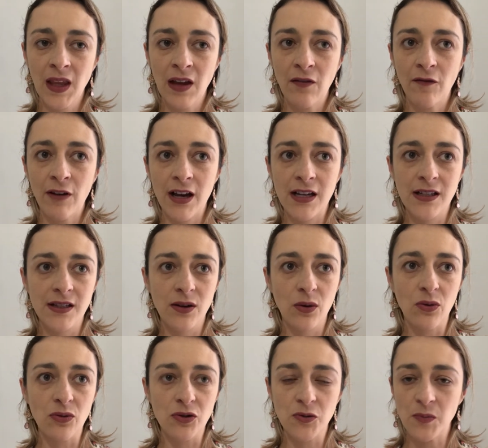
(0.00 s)
faz
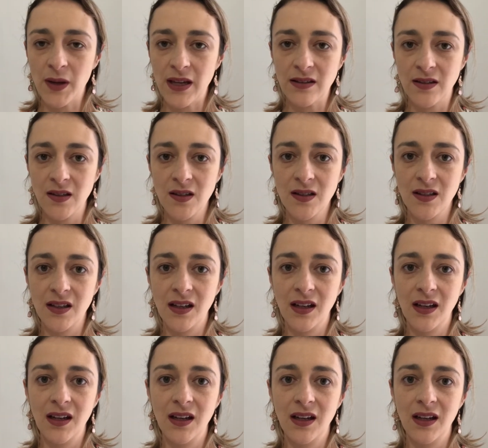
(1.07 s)
alguns meses
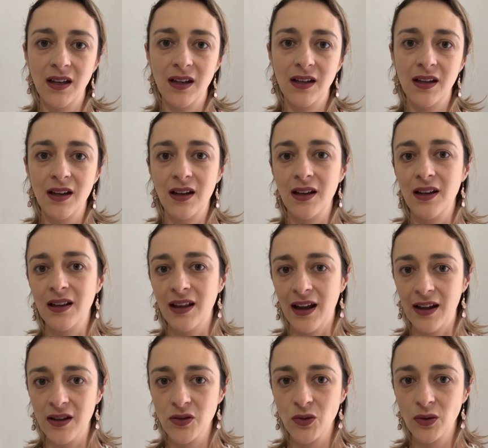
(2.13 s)
e tá
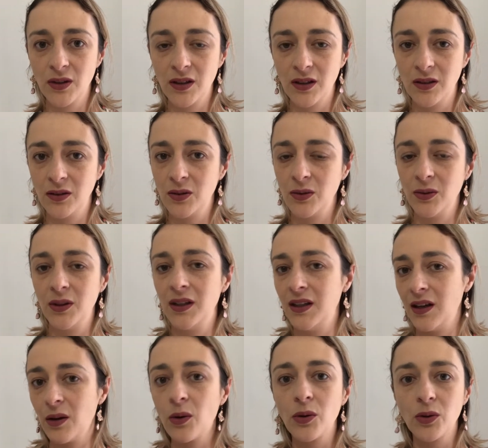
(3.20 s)
resultando em
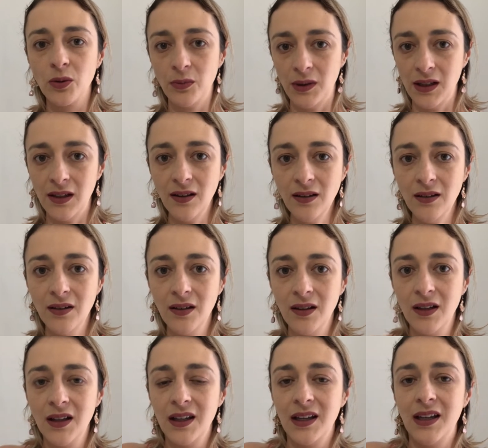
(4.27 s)
economia,
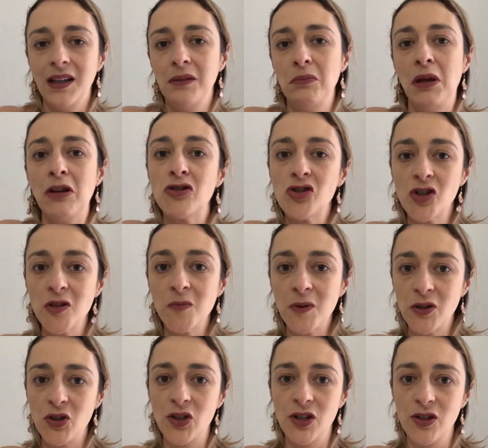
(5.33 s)
em menos
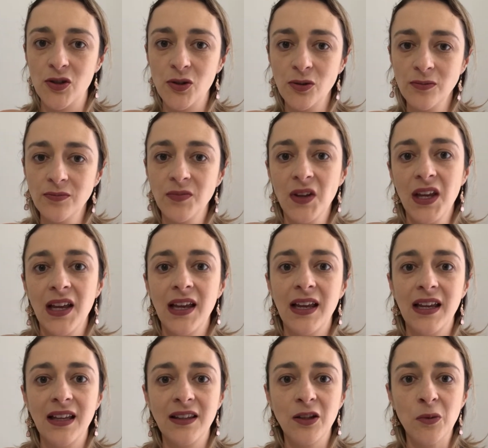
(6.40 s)
desperdício
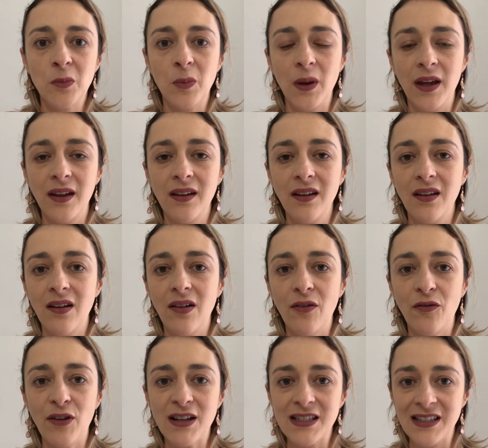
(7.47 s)
e também
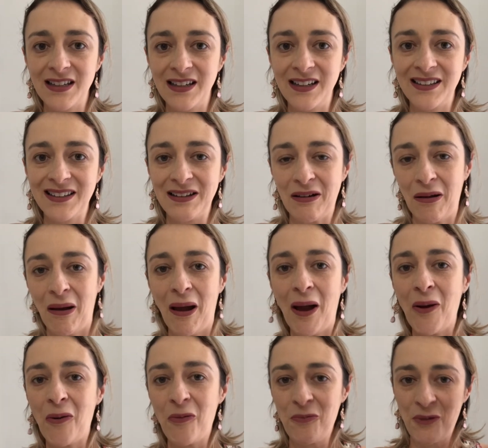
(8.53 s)
facilita
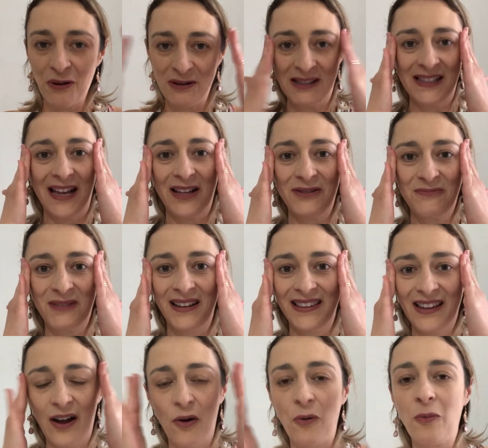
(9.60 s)
o meu estado
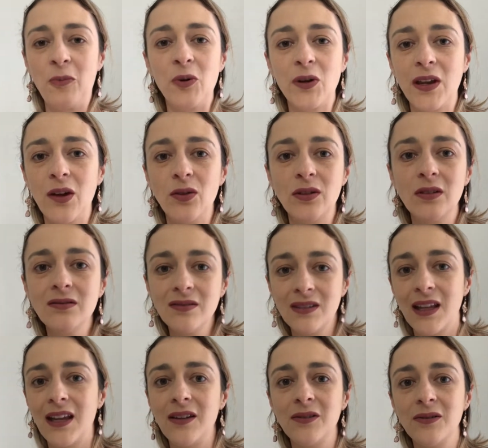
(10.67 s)
mental, porque eu não
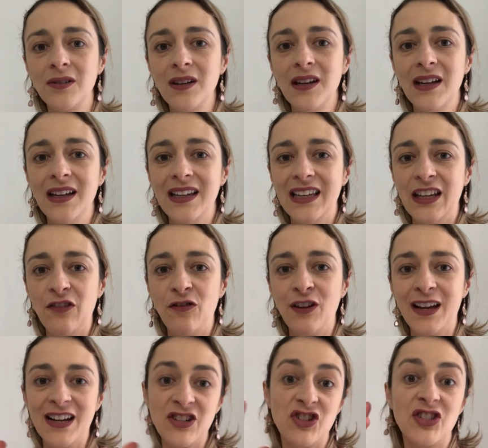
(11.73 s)
tenho que
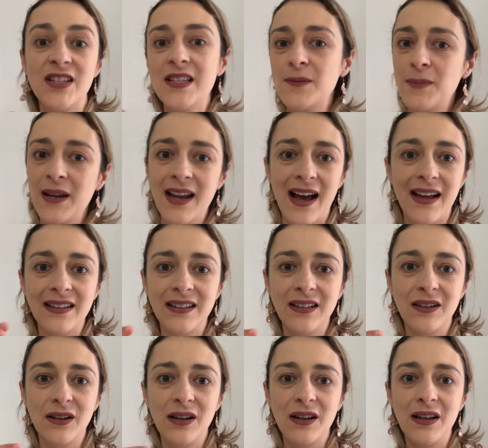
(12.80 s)
ficar
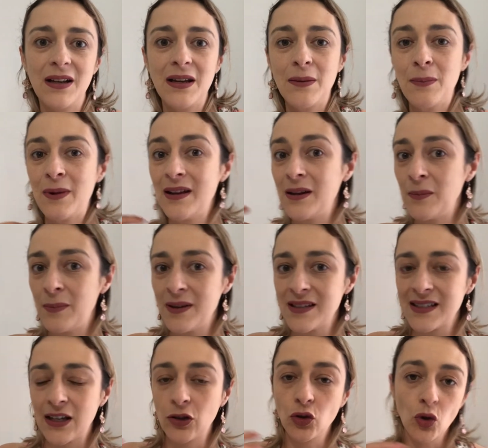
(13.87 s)
desesperada e em
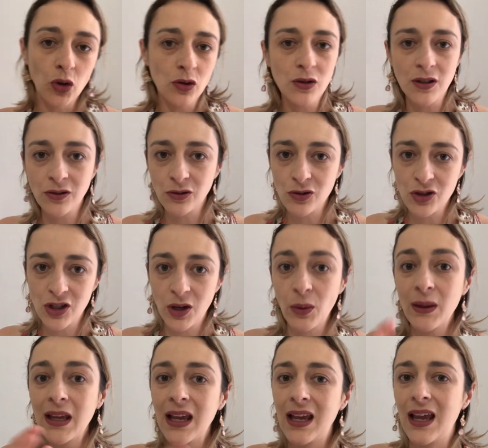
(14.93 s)
pensar todo santo dia o
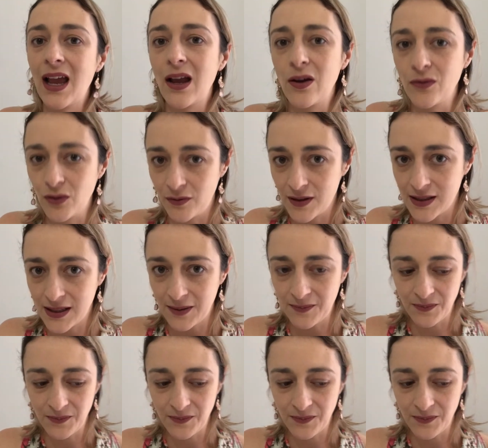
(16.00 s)
que, que é que eu vou fazer.